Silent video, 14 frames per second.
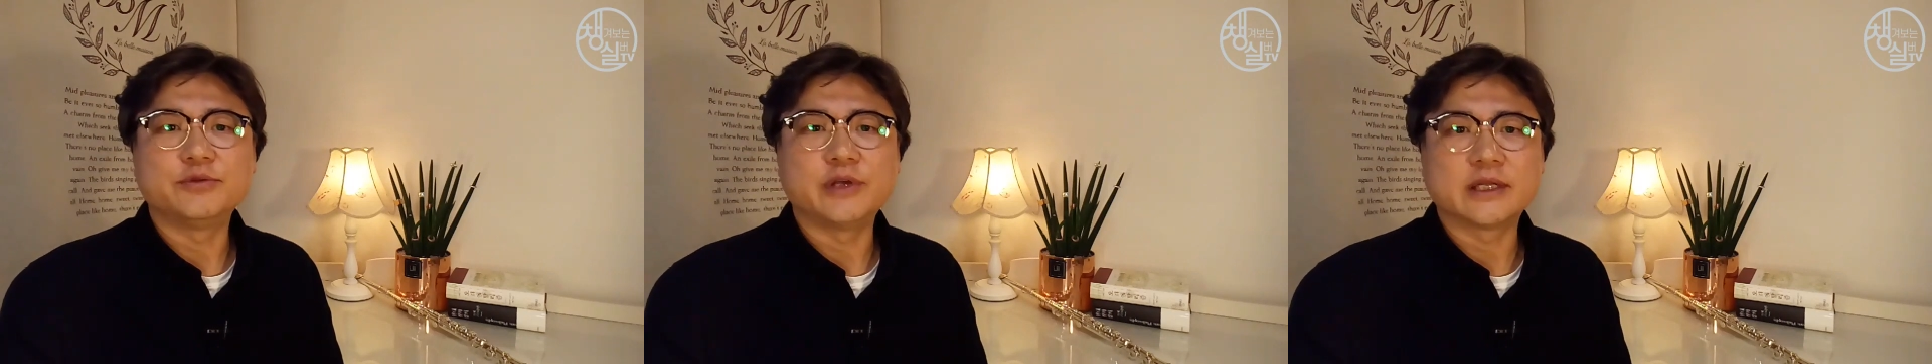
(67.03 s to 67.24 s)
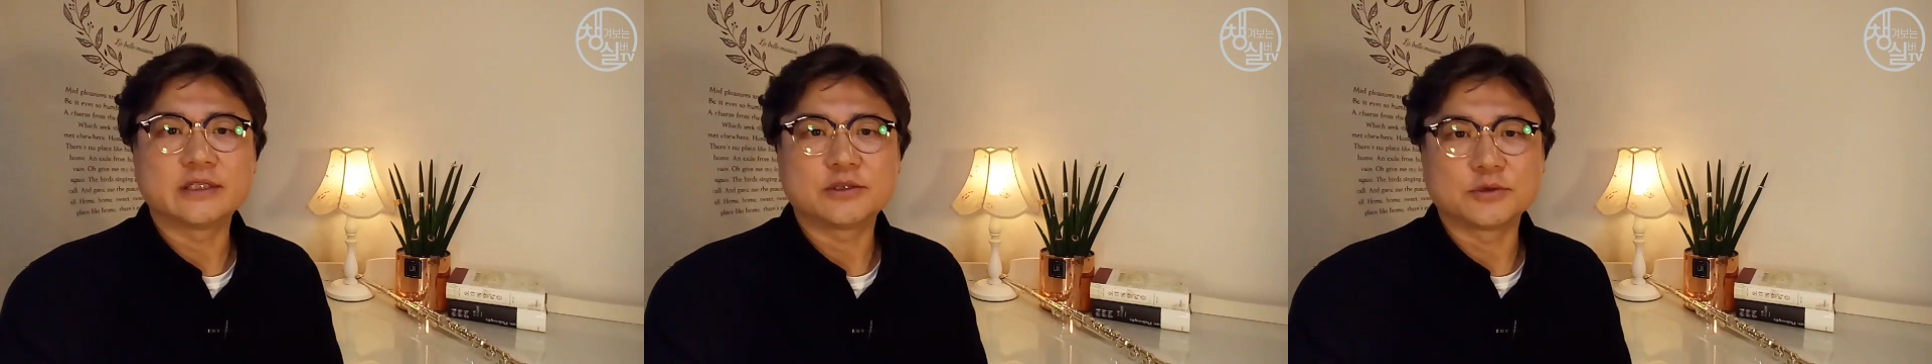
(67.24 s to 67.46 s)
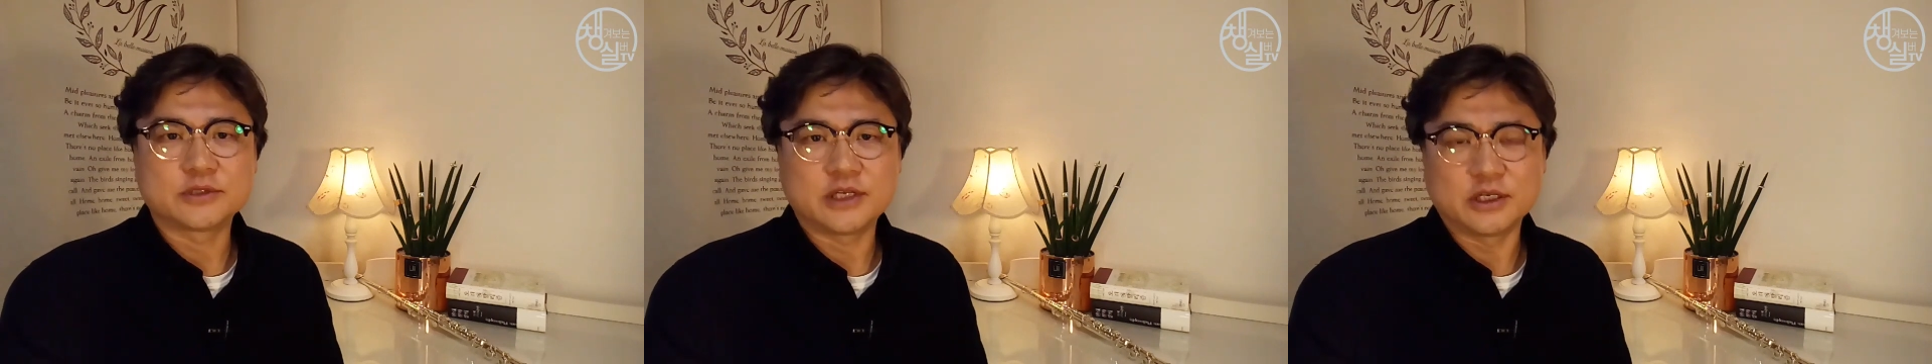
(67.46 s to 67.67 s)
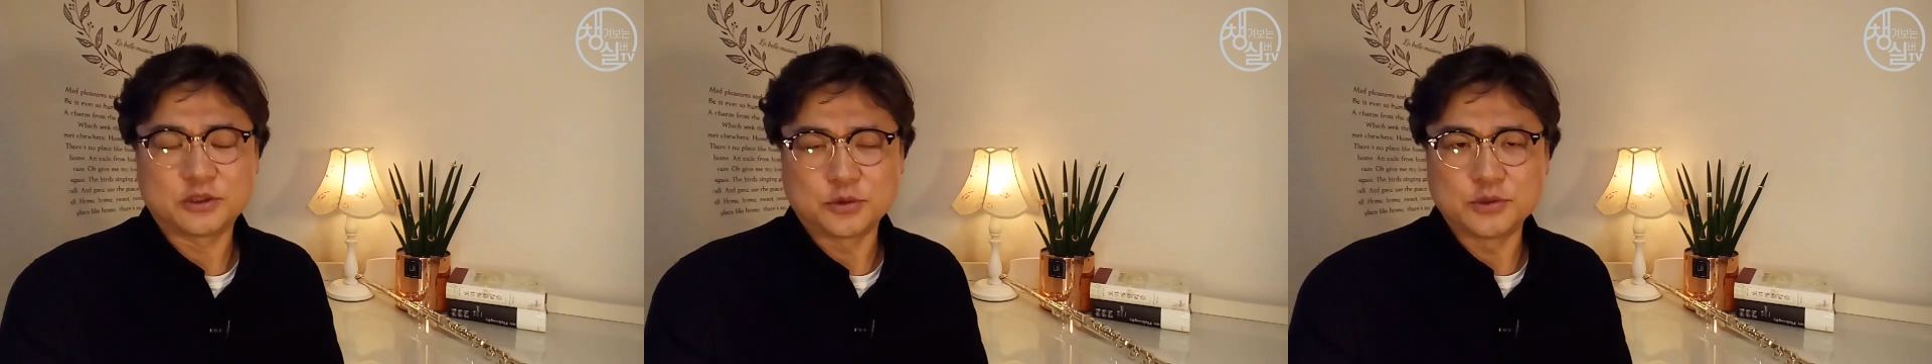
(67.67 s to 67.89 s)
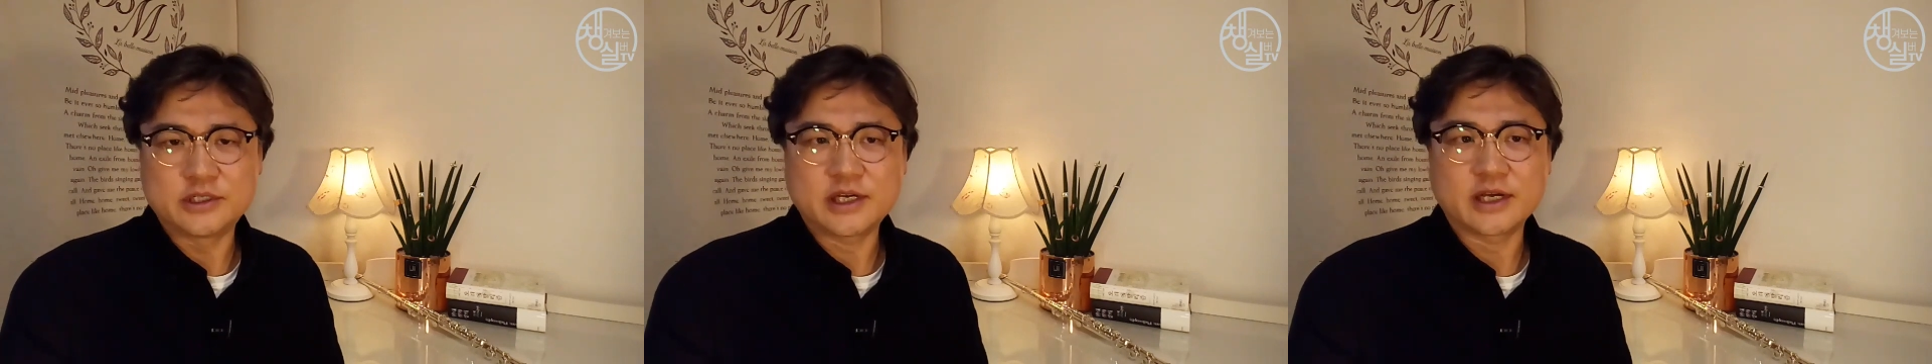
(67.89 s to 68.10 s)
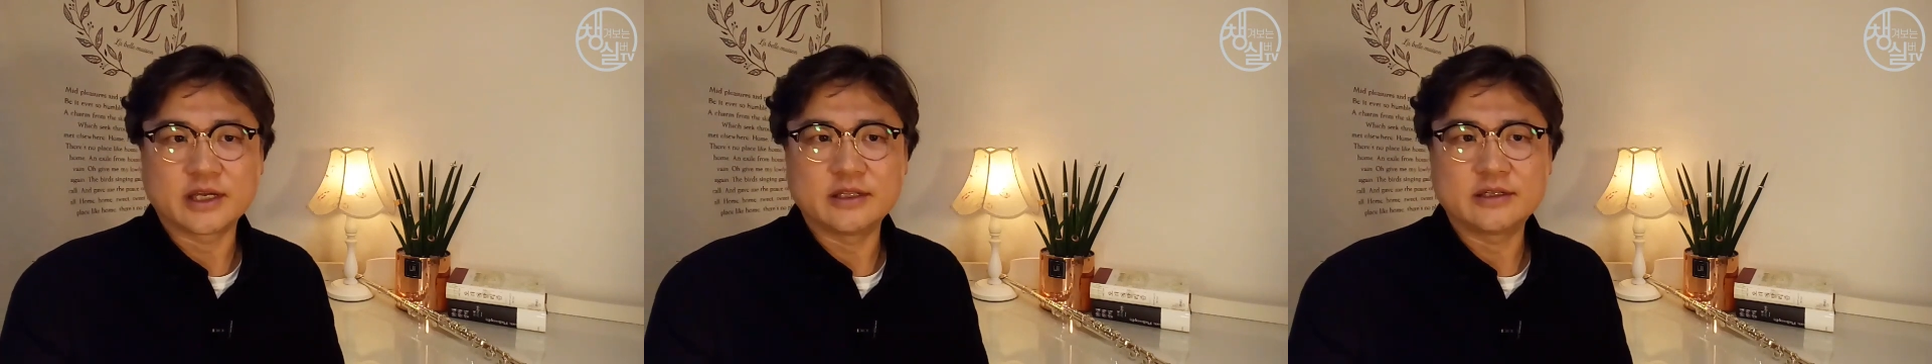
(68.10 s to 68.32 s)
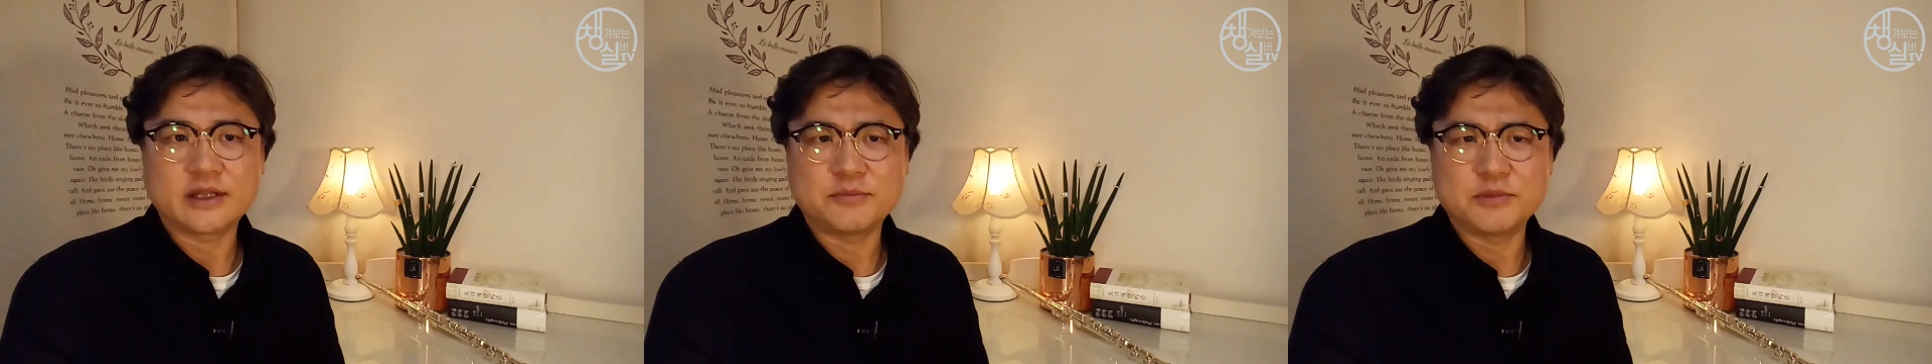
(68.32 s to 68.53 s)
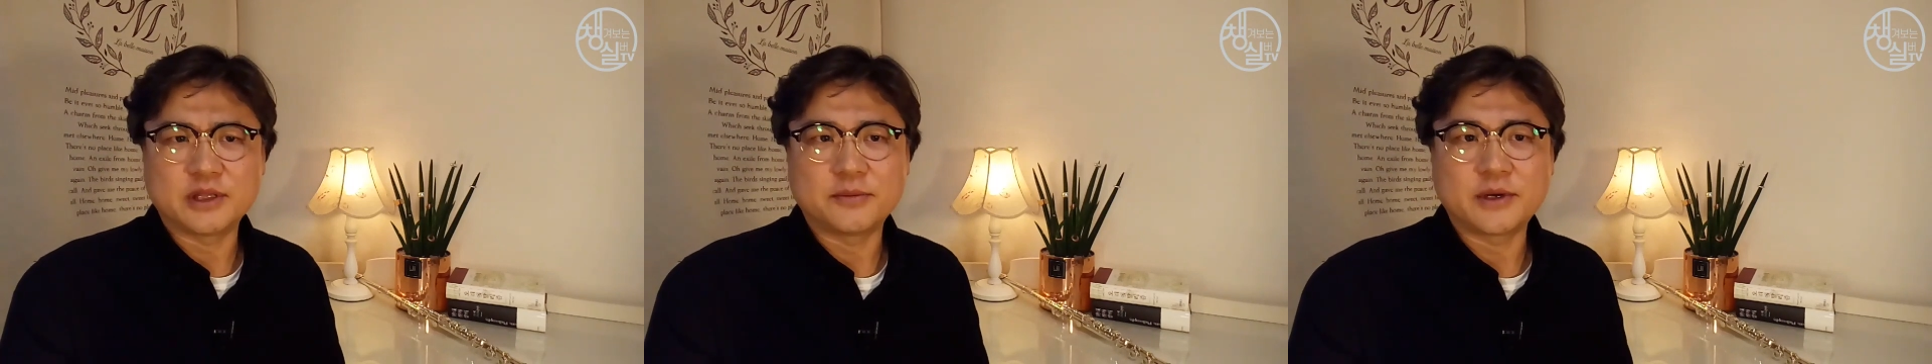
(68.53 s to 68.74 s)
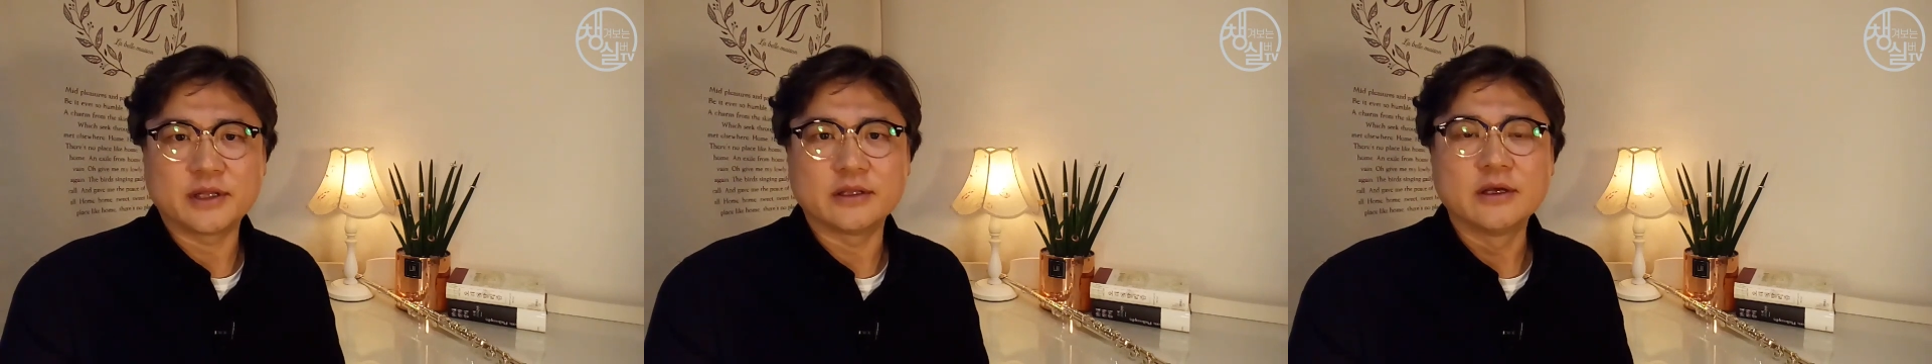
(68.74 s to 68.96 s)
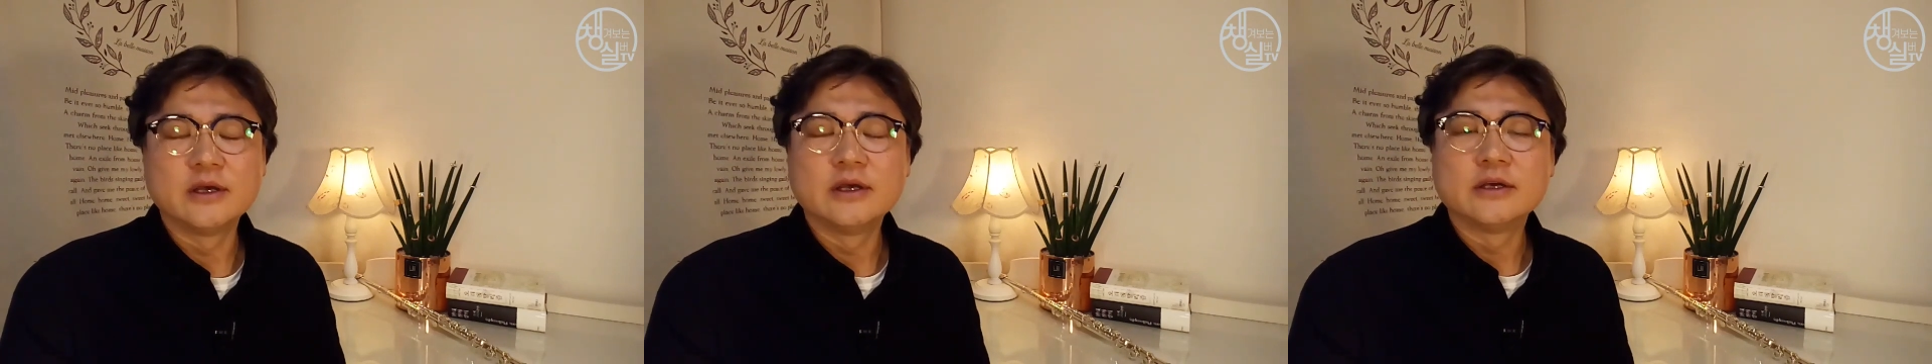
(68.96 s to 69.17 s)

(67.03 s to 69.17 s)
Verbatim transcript: 위한 정책이 존재하기는 합니다만,